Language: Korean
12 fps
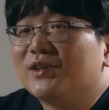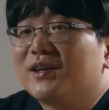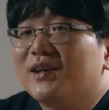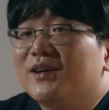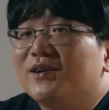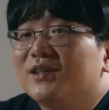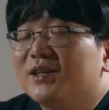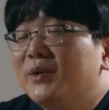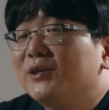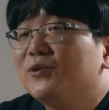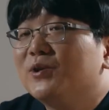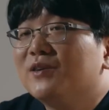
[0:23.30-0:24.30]
그러니까
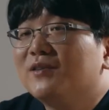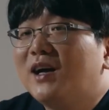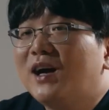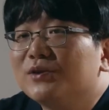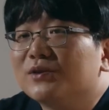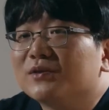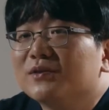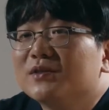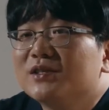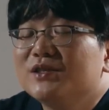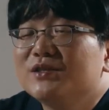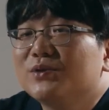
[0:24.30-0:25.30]
리팩토링을
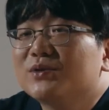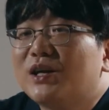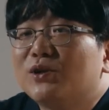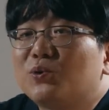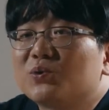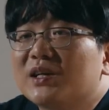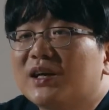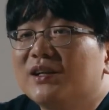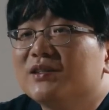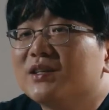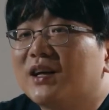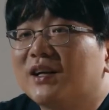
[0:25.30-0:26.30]
해놓고는 실제로 잘
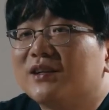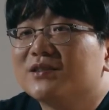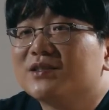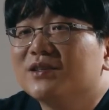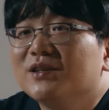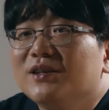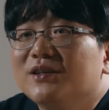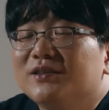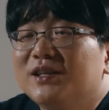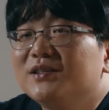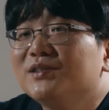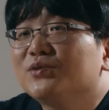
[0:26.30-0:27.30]
동작하는지 안 하는지
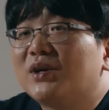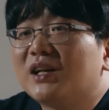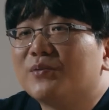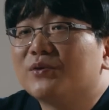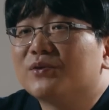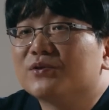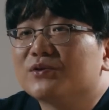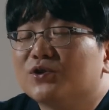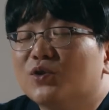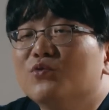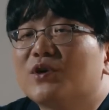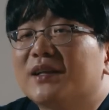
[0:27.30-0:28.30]
테스트도 안 해보는
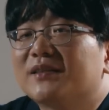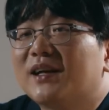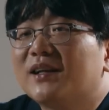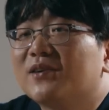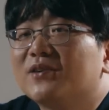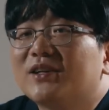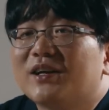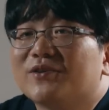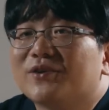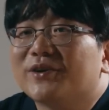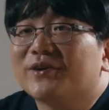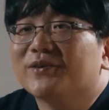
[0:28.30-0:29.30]
거죠. 너무 간단한
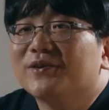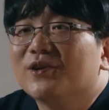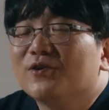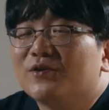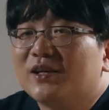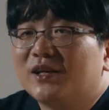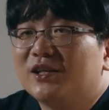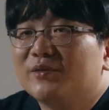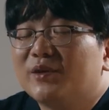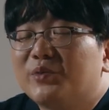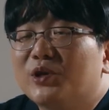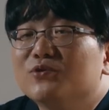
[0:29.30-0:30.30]
거다 이거예요.
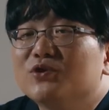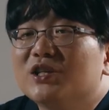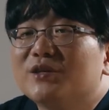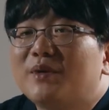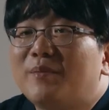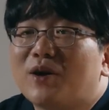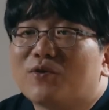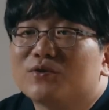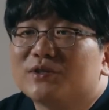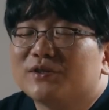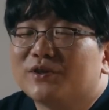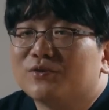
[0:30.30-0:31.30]
예를 들면 변수 이름만
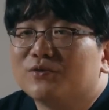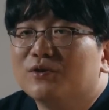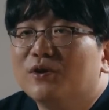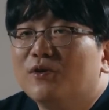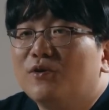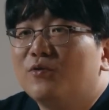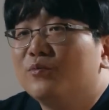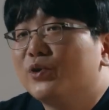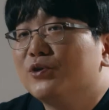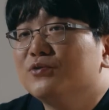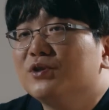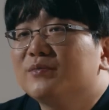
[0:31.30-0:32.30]
바꿨을 경우
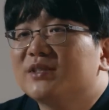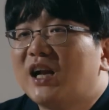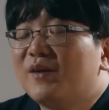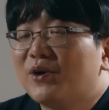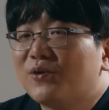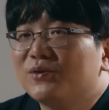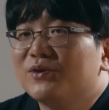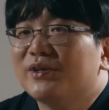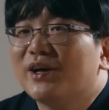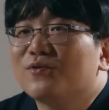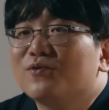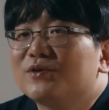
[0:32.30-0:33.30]
어, 변수 이름 잘
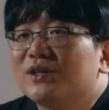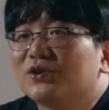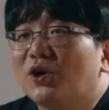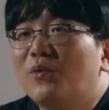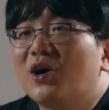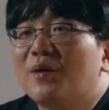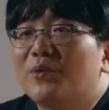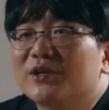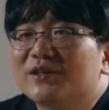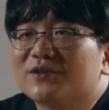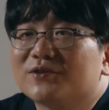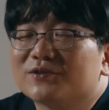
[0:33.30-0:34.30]
바꿨는데 하고 그냥 넘어가
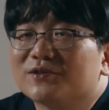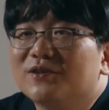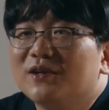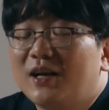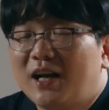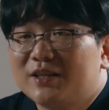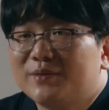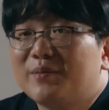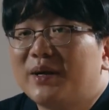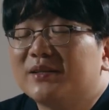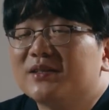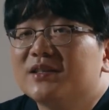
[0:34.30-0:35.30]
버리는 거죠.
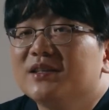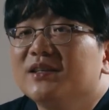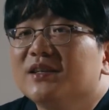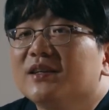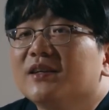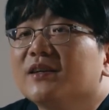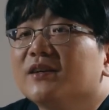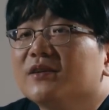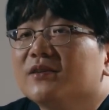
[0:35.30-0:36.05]
하지만 반드시